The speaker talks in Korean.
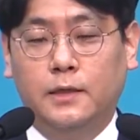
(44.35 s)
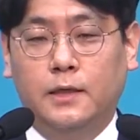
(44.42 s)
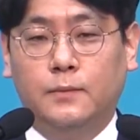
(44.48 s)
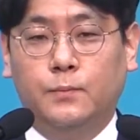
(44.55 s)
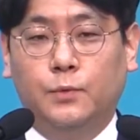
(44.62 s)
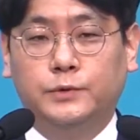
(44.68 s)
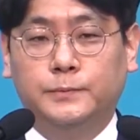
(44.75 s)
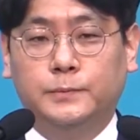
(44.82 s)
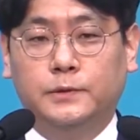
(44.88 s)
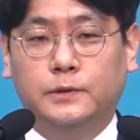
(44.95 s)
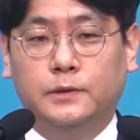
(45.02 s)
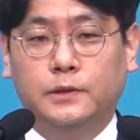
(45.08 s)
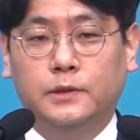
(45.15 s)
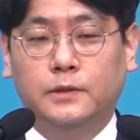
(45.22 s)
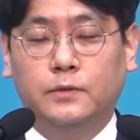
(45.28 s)

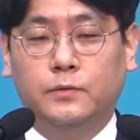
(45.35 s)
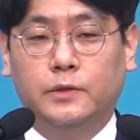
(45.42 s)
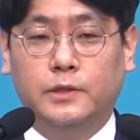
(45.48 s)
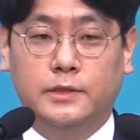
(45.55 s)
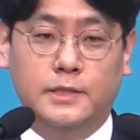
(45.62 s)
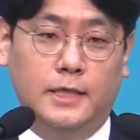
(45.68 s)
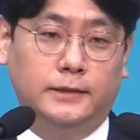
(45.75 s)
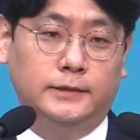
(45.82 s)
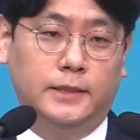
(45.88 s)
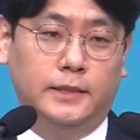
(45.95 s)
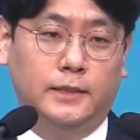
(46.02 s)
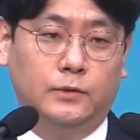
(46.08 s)
모습들을 우리는 이 창세기를